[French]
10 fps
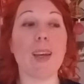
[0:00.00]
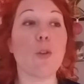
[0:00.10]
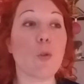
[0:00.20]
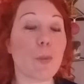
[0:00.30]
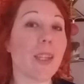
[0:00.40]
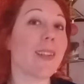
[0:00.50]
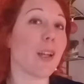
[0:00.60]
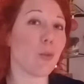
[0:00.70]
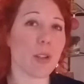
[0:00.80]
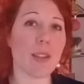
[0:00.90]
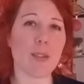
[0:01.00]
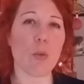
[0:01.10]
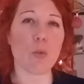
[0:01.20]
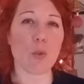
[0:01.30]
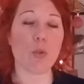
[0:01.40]
Et combien
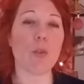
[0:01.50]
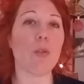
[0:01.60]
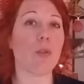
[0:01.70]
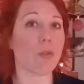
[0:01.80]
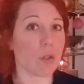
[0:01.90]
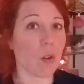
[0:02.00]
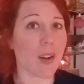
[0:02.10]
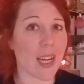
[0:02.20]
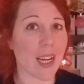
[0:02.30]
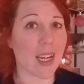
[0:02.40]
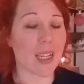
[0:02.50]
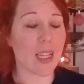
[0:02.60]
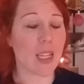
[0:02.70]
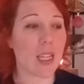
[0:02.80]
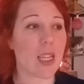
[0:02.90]
d'adolescents aujourd'hui se foutent en l'air
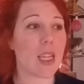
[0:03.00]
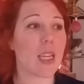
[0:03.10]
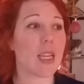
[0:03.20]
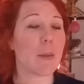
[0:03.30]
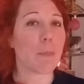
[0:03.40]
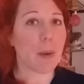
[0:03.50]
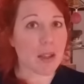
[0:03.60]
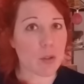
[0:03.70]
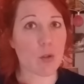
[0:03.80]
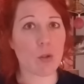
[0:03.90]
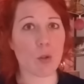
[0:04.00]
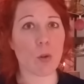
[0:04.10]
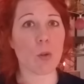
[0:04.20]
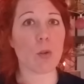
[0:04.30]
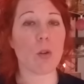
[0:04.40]
parce
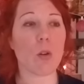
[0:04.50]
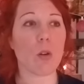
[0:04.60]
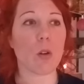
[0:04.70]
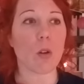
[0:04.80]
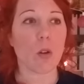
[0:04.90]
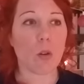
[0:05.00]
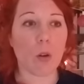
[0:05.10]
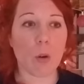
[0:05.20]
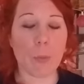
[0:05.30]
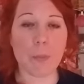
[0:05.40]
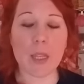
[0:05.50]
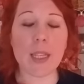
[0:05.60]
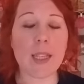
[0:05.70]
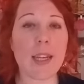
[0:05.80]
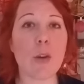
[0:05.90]
que
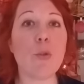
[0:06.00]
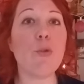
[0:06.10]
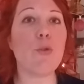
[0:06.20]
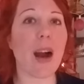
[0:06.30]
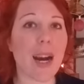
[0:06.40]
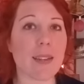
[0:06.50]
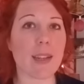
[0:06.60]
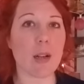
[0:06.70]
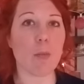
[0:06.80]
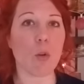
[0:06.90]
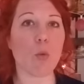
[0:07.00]
il y a eu du harcèlement